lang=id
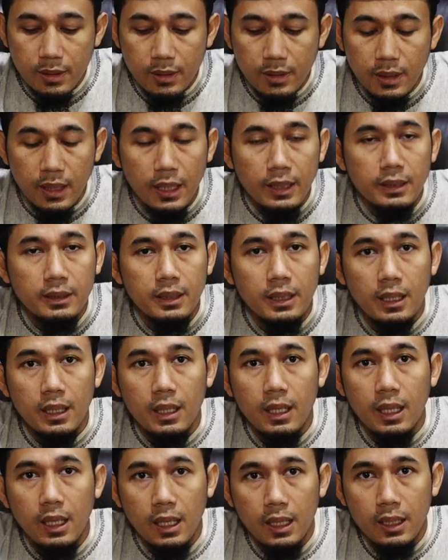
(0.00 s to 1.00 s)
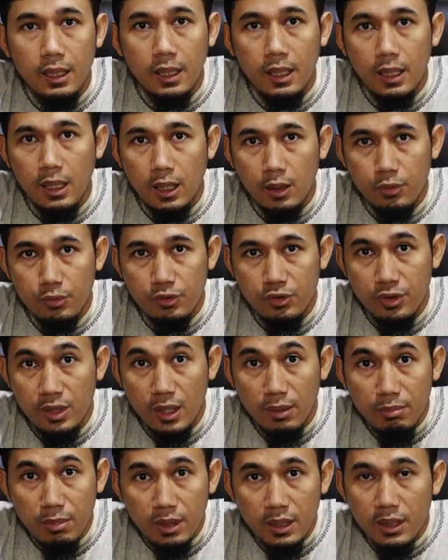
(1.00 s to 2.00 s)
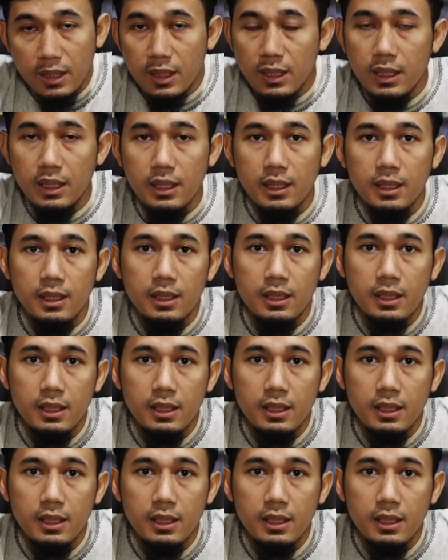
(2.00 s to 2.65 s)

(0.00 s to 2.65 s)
di antara hal yang harus dia miliki